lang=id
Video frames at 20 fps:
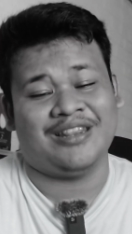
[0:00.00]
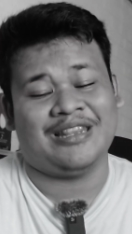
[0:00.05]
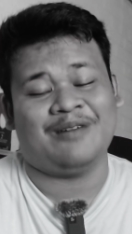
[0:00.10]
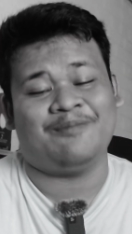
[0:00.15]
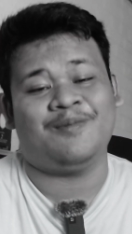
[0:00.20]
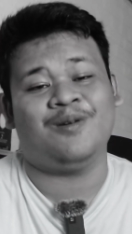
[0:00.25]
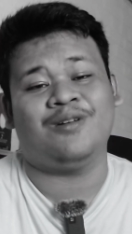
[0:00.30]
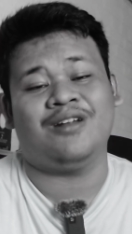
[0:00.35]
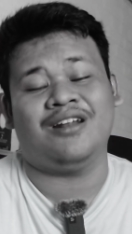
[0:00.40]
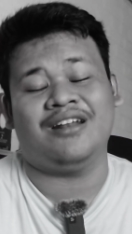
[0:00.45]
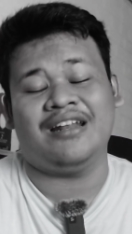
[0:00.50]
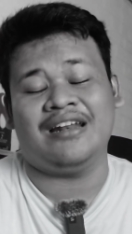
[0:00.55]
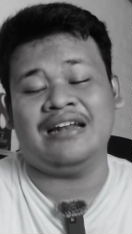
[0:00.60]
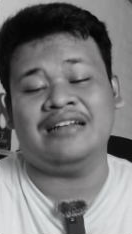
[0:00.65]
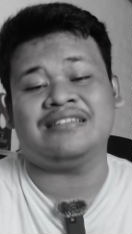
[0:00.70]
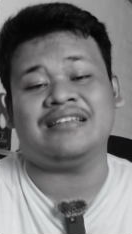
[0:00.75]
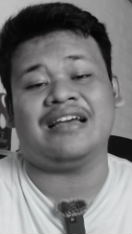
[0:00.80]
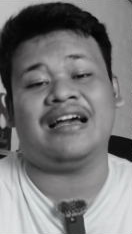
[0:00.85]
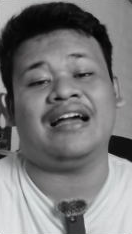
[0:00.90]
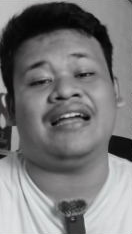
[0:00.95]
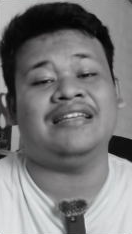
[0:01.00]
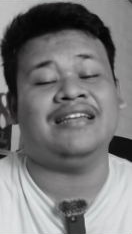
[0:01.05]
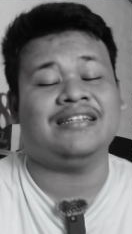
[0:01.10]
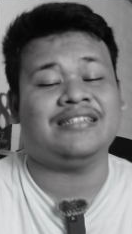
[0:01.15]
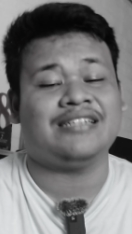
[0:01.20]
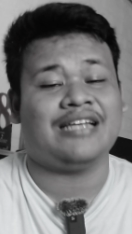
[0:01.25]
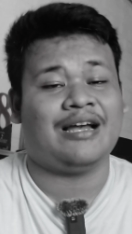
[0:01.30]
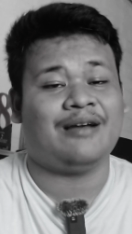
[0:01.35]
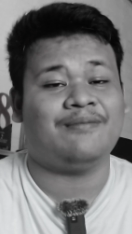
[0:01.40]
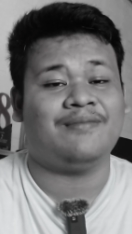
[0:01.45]
tapi udah dirilis aja
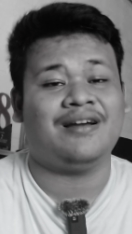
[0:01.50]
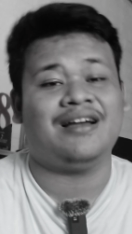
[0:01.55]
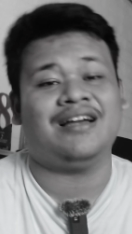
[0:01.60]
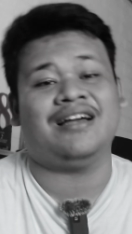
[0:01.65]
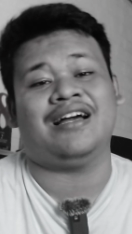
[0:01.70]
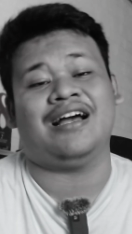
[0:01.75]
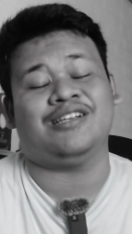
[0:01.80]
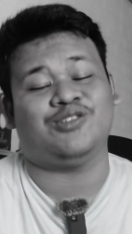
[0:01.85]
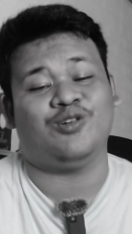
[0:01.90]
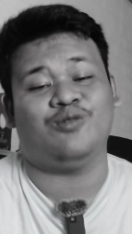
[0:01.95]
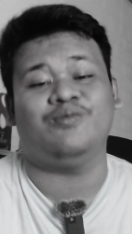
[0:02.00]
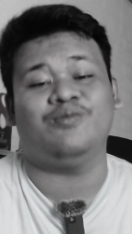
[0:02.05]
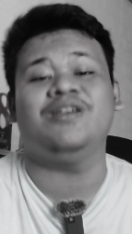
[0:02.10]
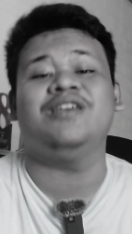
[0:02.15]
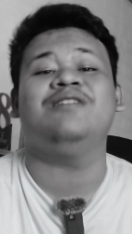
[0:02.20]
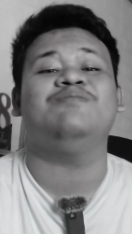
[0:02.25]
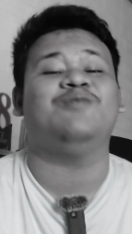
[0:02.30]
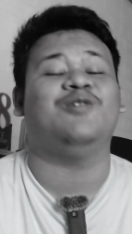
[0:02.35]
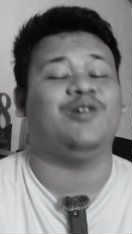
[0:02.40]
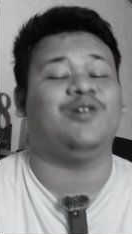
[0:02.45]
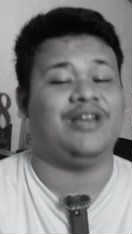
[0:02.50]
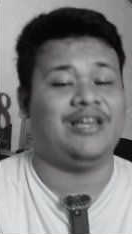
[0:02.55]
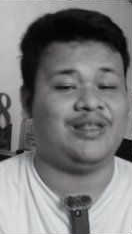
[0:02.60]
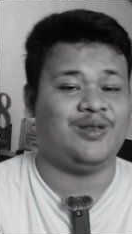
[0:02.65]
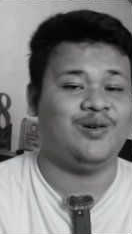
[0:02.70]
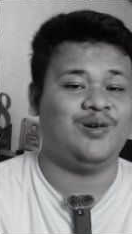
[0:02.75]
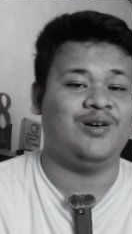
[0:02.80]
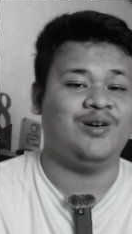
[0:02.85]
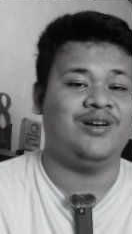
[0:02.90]
sama Asobimo gitu.